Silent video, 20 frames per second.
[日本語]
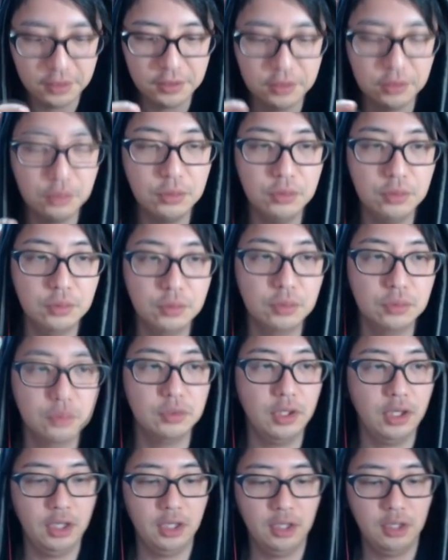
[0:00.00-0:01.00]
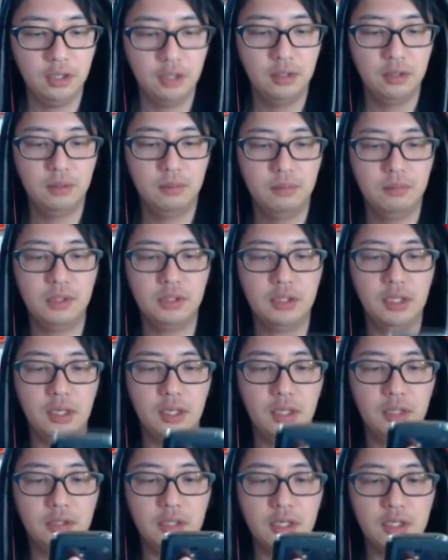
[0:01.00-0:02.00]
はい、ということで、ま
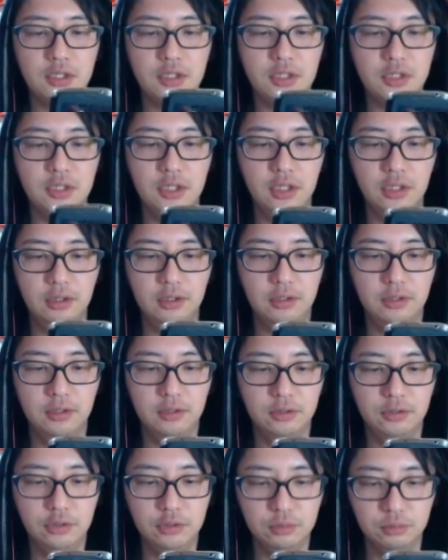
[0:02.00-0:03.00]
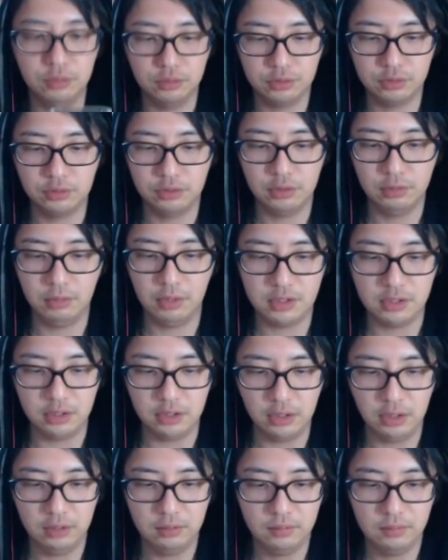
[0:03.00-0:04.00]
た新しいルームを作りま
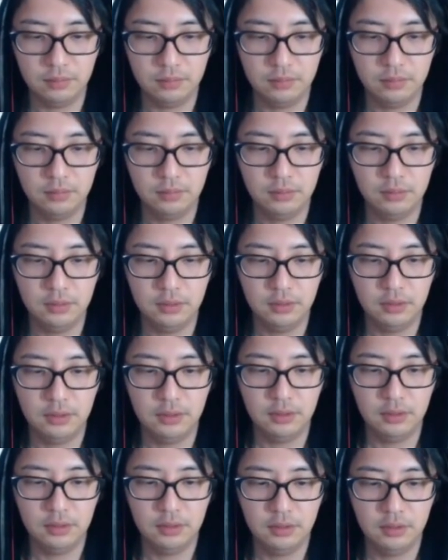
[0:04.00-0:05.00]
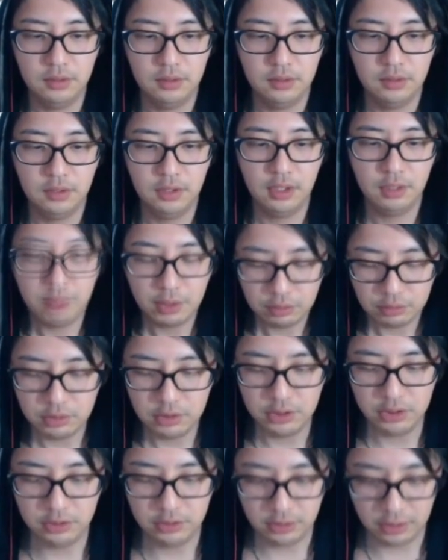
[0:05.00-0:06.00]
して、
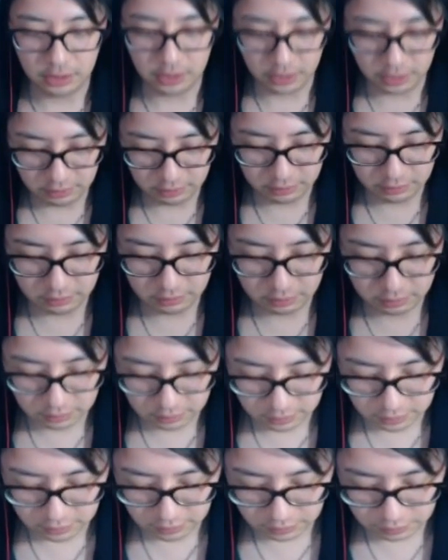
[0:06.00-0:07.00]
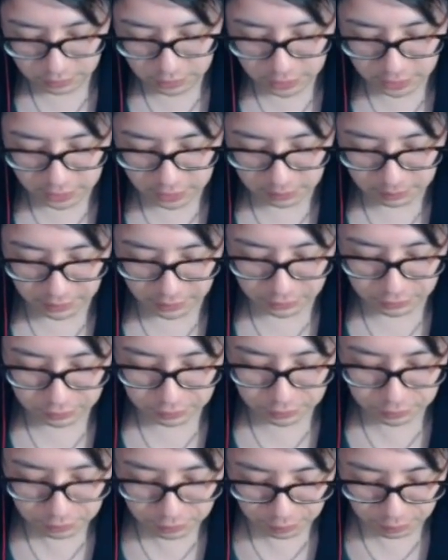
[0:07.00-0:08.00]
レベル2、はい。フリーザ様が
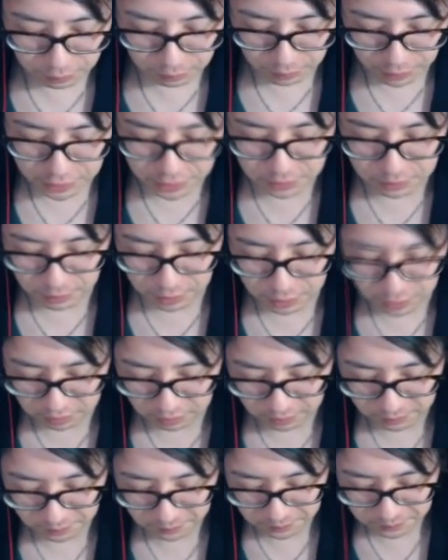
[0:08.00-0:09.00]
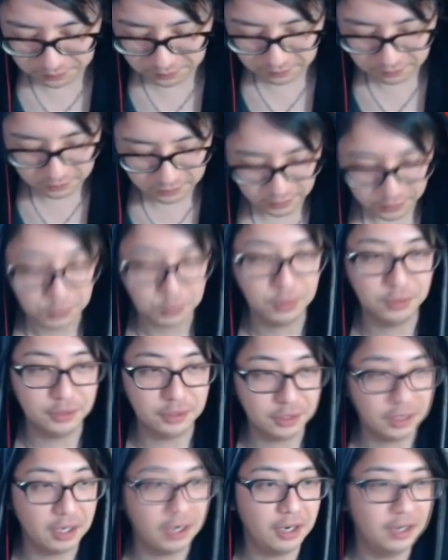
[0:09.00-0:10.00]
来るのをお待ちしましょう。ど
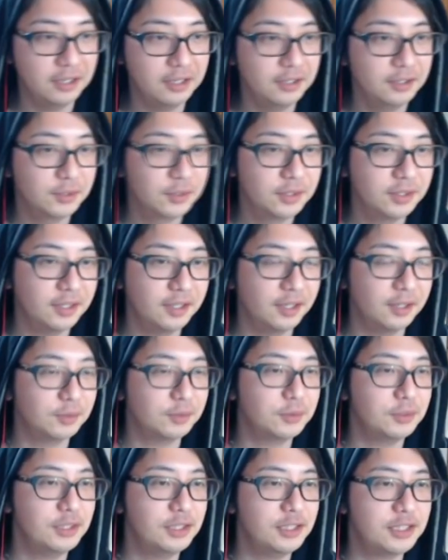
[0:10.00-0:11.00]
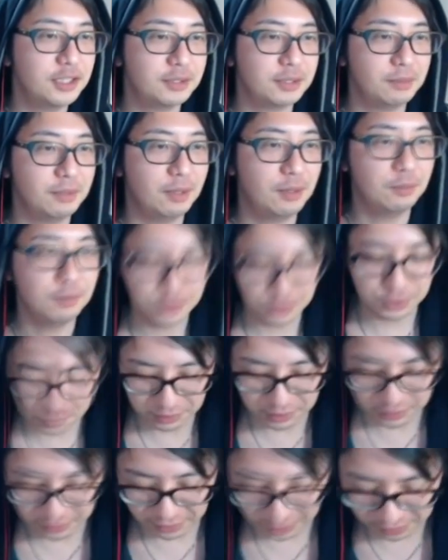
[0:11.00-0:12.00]
なたか、フリーザ様をお持ち
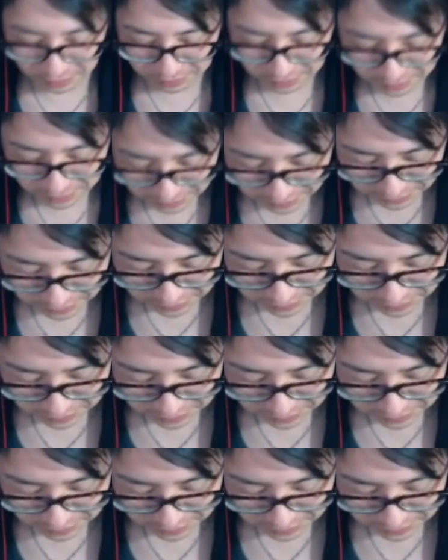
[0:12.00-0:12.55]
の方、